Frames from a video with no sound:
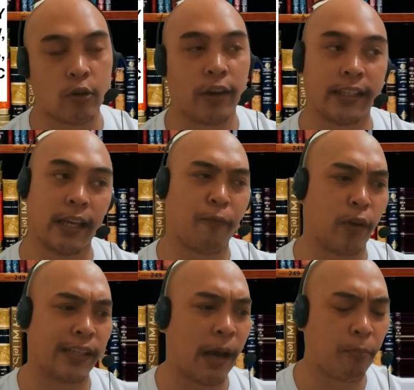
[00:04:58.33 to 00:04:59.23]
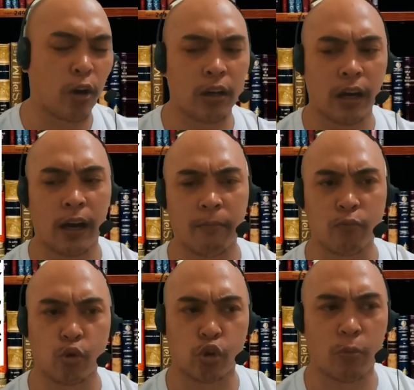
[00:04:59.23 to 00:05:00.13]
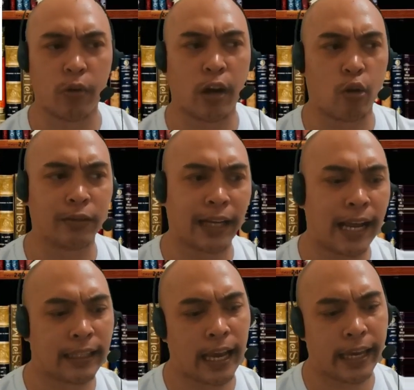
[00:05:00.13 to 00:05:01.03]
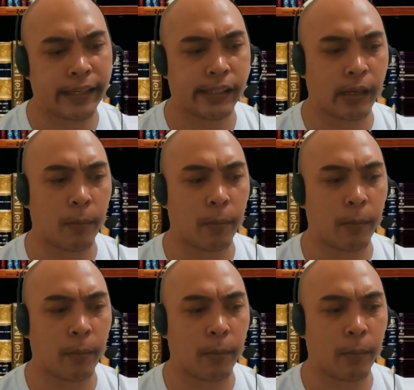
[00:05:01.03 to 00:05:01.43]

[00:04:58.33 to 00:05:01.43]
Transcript: So, except, example, um, gusto mo ng kontrata is uh,